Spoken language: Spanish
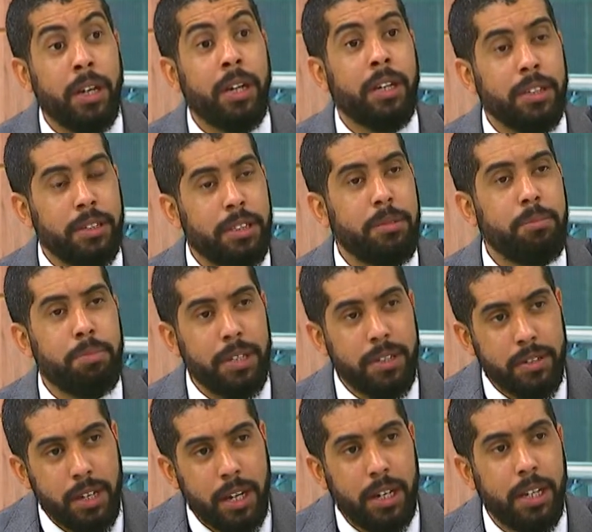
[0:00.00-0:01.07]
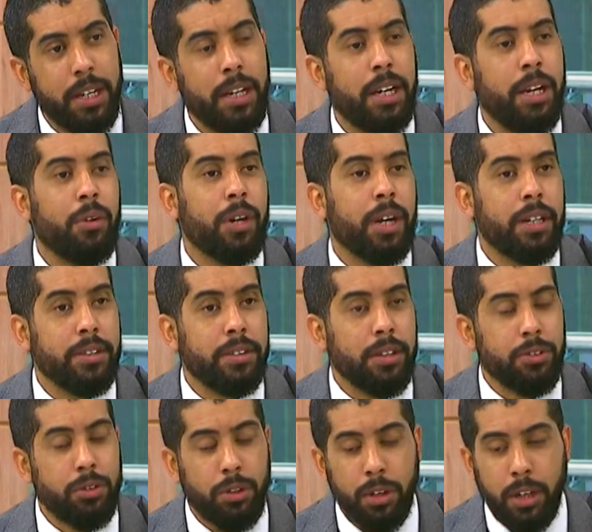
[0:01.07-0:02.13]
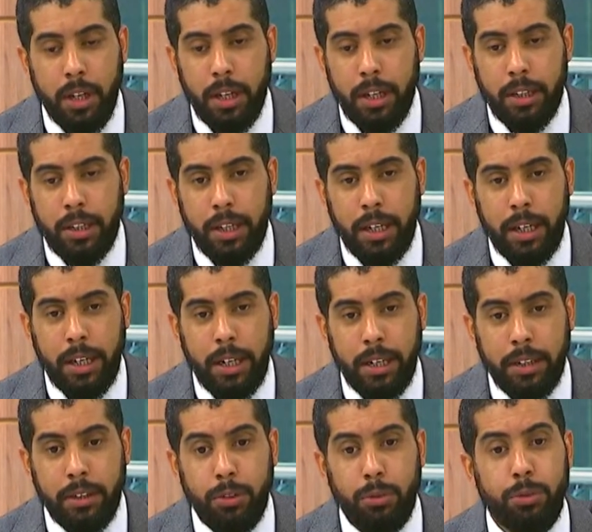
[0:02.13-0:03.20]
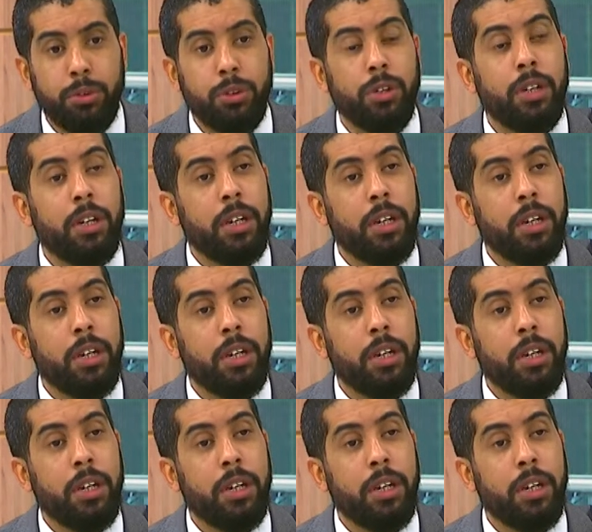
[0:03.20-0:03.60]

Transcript: sin pensar en la organización de la institución.